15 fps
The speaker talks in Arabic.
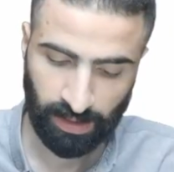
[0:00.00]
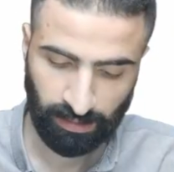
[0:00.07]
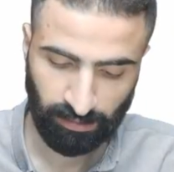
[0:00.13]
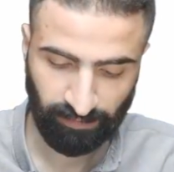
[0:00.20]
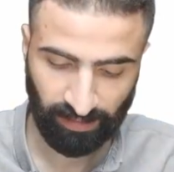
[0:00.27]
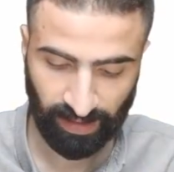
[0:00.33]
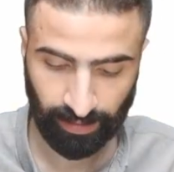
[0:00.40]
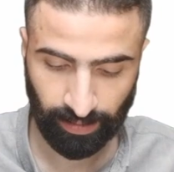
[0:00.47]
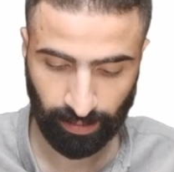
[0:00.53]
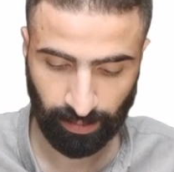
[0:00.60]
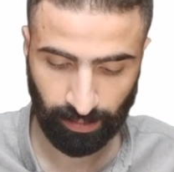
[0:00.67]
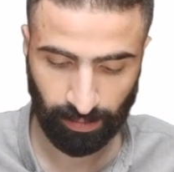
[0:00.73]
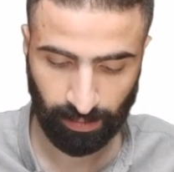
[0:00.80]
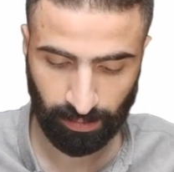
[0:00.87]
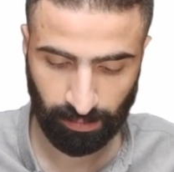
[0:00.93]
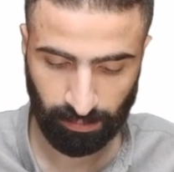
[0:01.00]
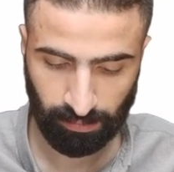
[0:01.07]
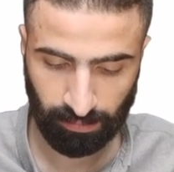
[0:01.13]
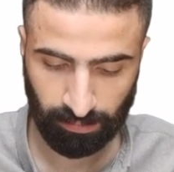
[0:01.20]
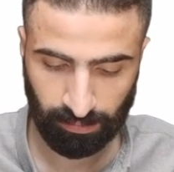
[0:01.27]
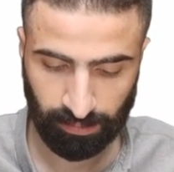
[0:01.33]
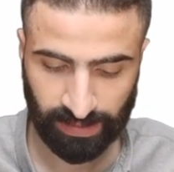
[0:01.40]
ف
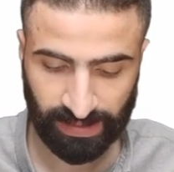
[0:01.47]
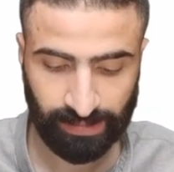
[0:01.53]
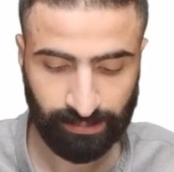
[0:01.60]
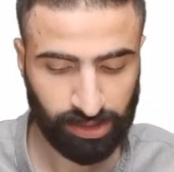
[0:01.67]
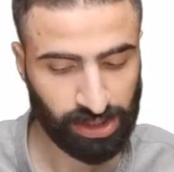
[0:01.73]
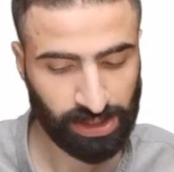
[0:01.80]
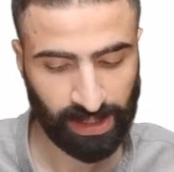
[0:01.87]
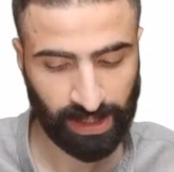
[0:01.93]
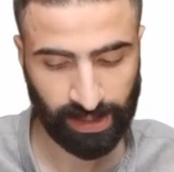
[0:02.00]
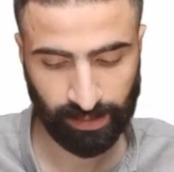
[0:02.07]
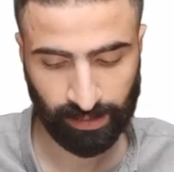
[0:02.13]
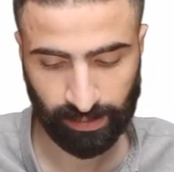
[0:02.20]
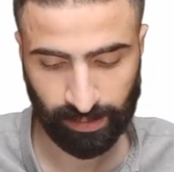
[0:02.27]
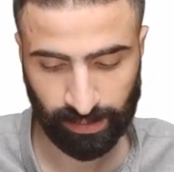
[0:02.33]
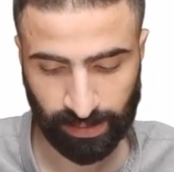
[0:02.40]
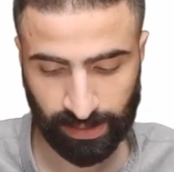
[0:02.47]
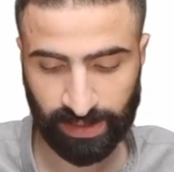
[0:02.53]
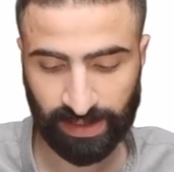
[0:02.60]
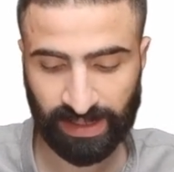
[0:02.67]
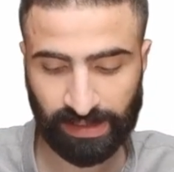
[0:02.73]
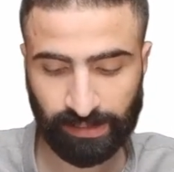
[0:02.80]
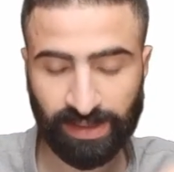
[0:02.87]
ليه مش هتتحل لان
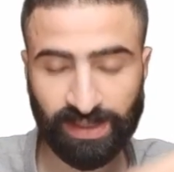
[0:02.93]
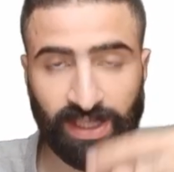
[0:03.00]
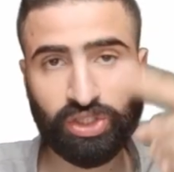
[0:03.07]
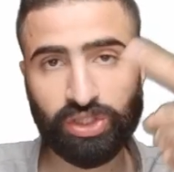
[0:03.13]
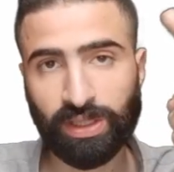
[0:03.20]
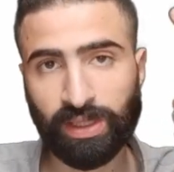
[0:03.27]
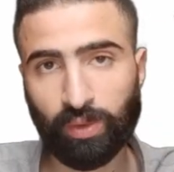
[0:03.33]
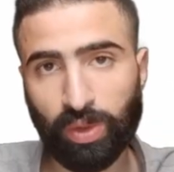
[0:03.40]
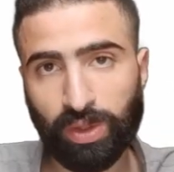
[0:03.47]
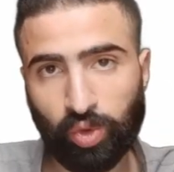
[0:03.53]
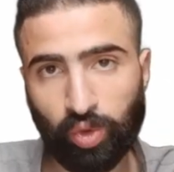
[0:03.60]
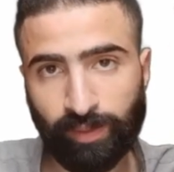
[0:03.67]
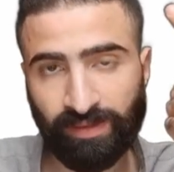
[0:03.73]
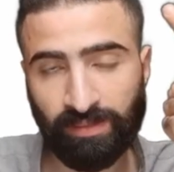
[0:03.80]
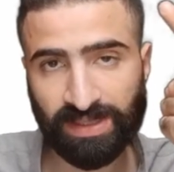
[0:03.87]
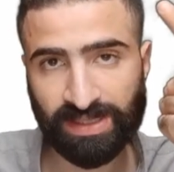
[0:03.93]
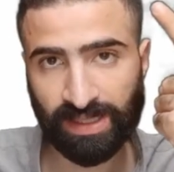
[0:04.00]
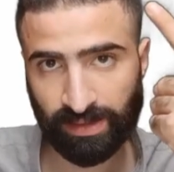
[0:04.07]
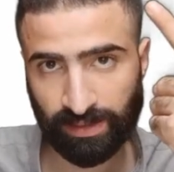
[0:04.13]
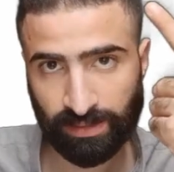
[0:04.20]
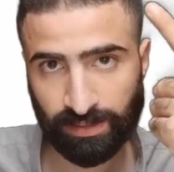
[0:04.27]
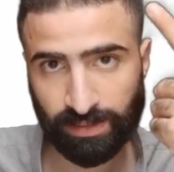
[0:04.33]
انت كده ما عندكش غير 1 لوب في
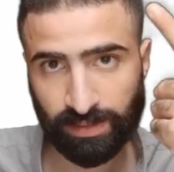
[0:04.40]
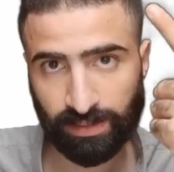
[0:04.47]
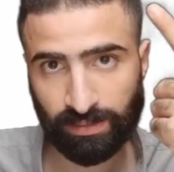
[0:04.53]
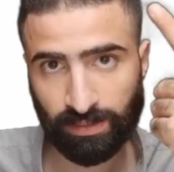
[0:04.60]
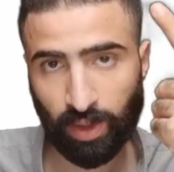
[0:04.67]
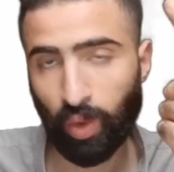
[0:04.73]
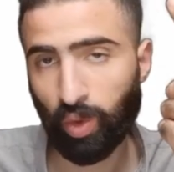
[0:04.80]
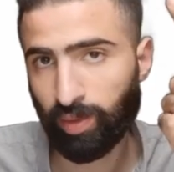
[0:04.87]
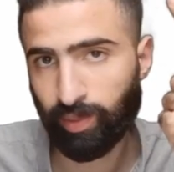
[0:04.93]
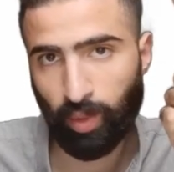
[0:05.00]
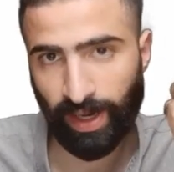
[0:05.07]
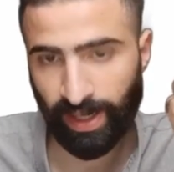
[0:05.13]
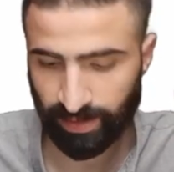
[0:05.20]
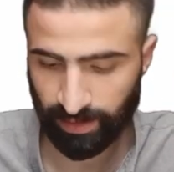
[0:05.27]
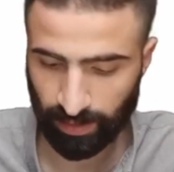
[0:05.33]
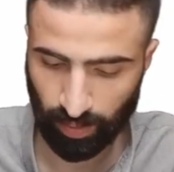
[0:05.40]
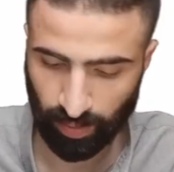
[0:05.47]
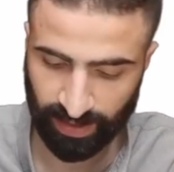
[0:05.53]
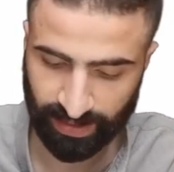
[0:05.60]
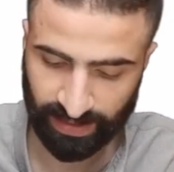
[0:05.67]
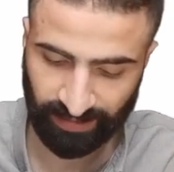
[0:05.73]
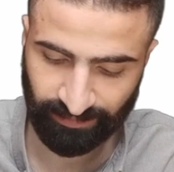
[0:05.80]
المساله هو بواحد اللي هو
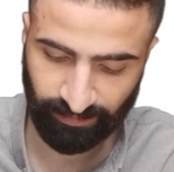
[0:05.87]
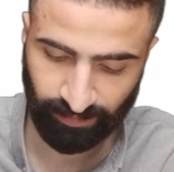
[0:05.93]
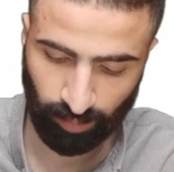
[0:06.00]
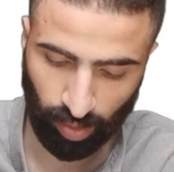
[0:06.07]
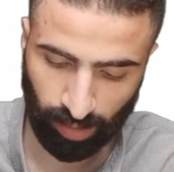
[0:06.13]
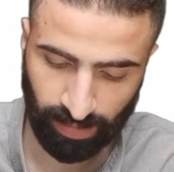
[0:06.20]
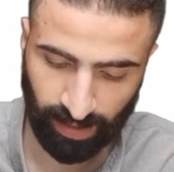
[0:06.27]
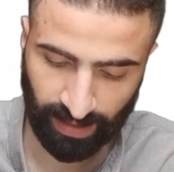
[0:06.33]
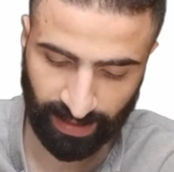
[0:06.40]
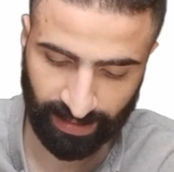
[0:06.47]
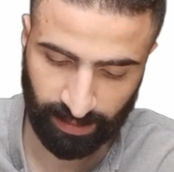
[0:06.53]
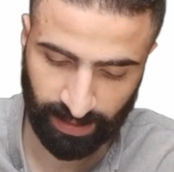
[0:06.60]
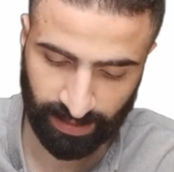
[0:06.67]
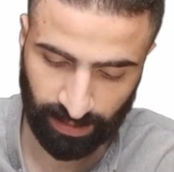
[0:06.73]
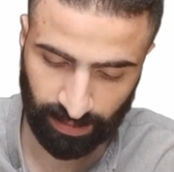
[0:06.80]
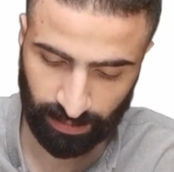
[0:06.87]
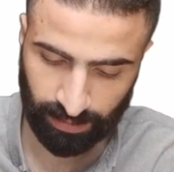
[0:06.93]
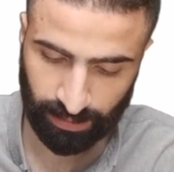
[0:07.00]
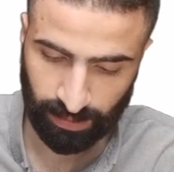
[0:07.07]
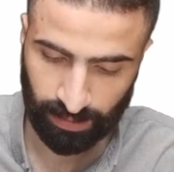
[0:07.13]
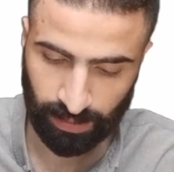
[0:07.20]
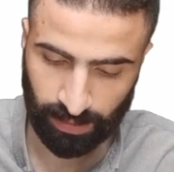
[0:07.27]
انك تلف في المربع الغلبان ده
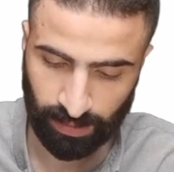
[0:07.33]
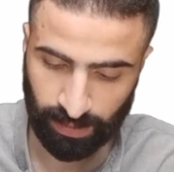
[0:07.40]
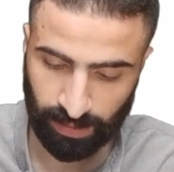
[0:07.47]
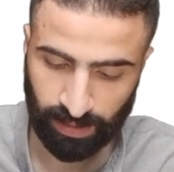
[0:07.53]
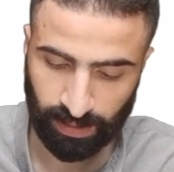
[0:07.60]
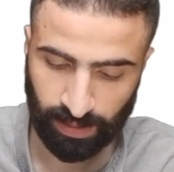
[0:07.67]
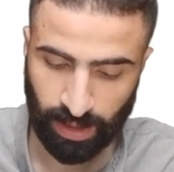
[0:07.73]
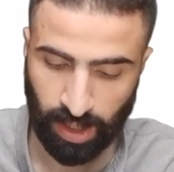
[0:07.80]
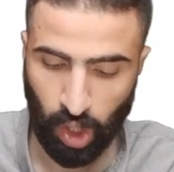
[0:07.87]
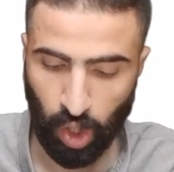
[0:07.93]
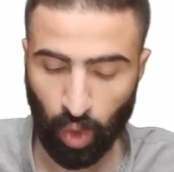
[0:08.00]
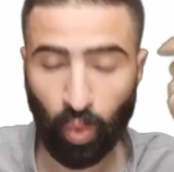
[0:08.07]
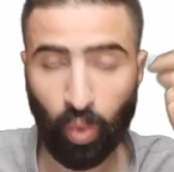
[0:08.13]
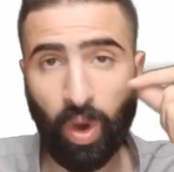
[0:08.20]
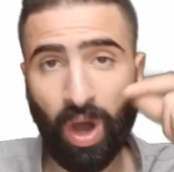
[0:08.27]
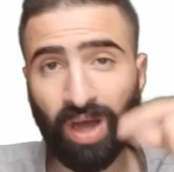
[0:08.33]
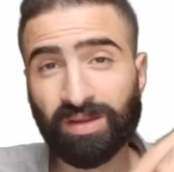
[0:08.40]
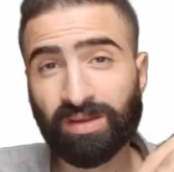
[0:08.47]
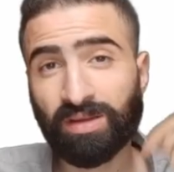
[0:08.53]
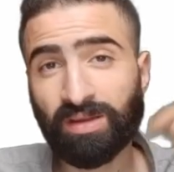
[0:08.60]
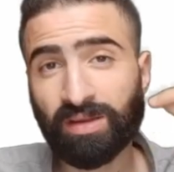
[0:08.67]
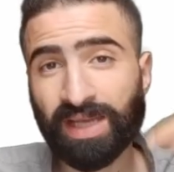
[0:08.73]

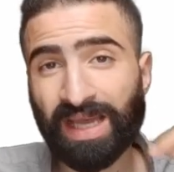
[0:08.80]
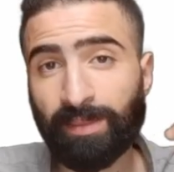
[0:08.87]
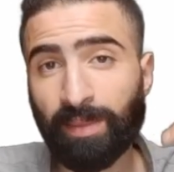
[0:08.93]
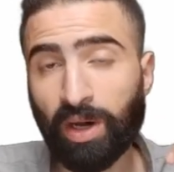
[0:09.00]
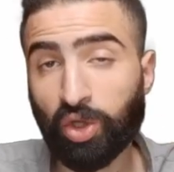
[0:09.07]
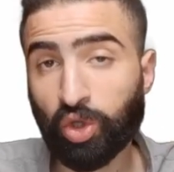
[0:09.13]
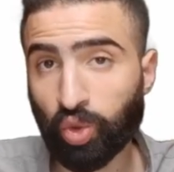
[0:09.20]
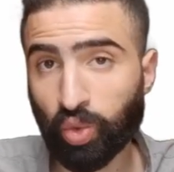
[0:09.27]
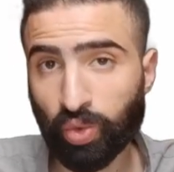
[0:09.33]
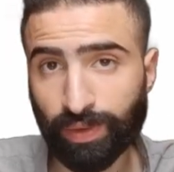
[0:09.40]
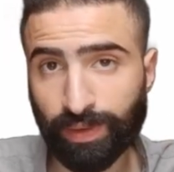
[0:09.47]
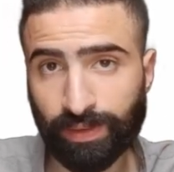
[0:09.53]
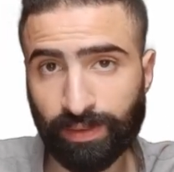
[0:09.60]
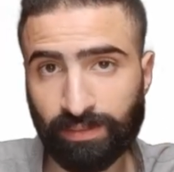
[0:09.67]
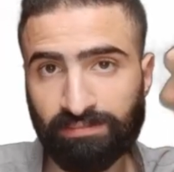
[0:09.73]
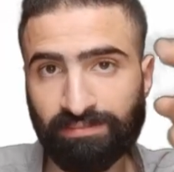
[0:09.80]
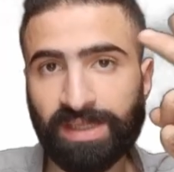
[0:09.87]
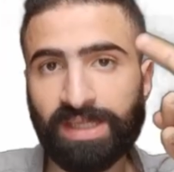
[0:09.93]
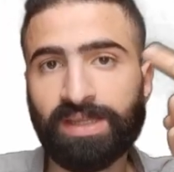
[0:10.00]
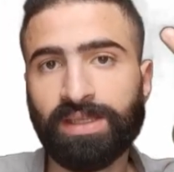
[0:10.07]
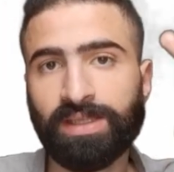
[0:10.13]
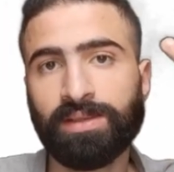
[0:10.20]
وحطيت كام انون
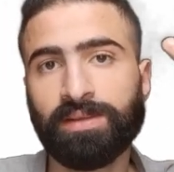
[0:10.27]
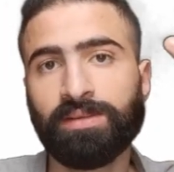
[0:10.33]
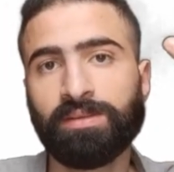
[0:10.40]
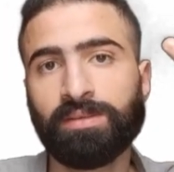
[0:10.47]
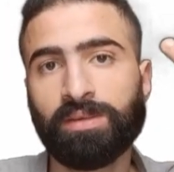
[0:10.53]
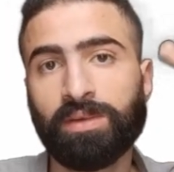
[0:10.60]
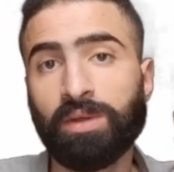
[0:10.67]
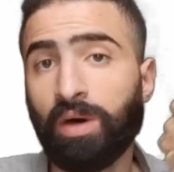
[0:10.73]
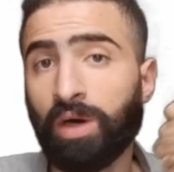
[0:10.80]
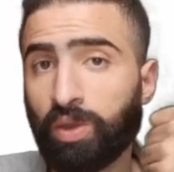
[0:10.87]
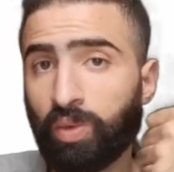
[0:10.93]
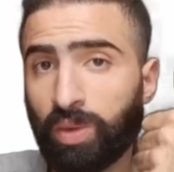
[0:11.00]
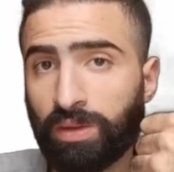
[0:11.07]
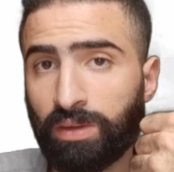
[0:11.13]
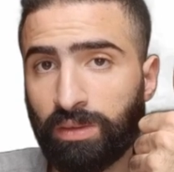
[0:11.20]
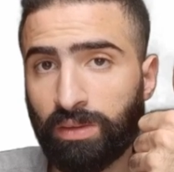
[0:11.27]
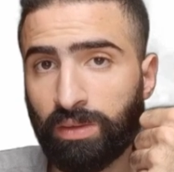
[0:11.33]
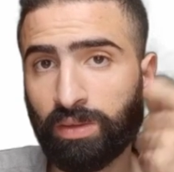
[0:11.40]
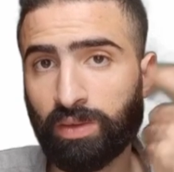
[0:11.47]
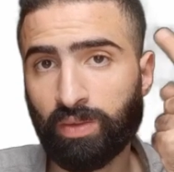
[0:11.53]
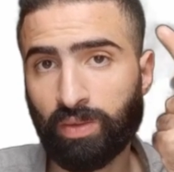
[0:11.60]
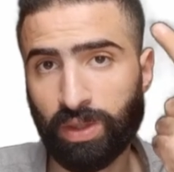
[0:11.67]
اتنين اي 1
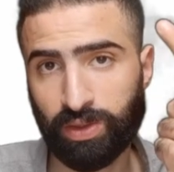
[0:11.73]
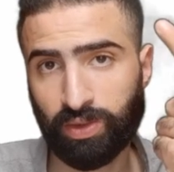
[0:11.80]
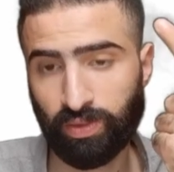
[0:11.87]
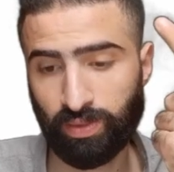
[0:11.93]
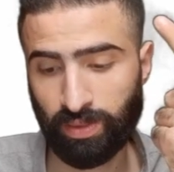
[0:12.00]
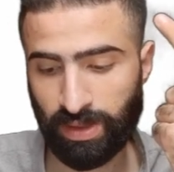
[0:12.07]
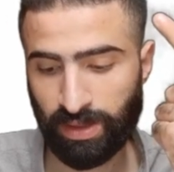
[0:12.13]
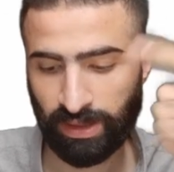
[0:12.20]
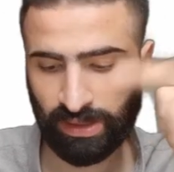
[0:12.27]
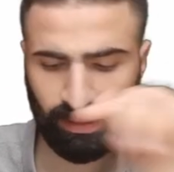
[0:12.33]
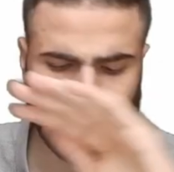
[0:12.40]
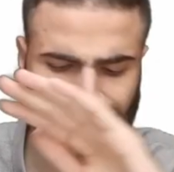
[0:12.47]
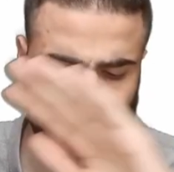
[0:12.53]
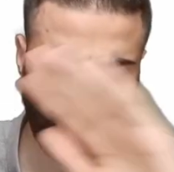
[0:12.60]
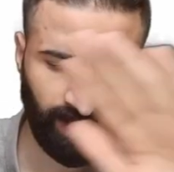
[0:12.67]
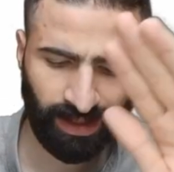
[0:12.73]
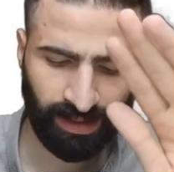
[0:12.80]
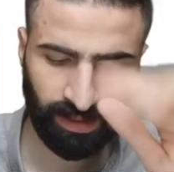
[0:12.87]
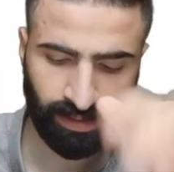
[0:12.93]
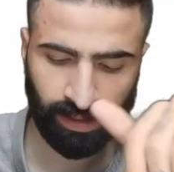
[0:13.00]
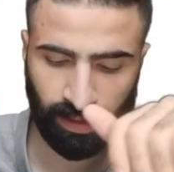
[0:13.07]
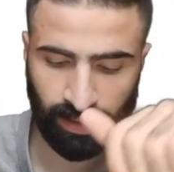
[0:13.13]
واي 2 يبقى استحاله ان
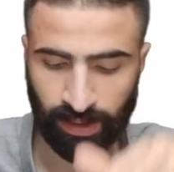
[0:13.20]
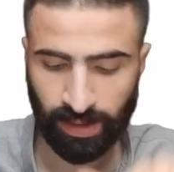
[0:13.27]
انت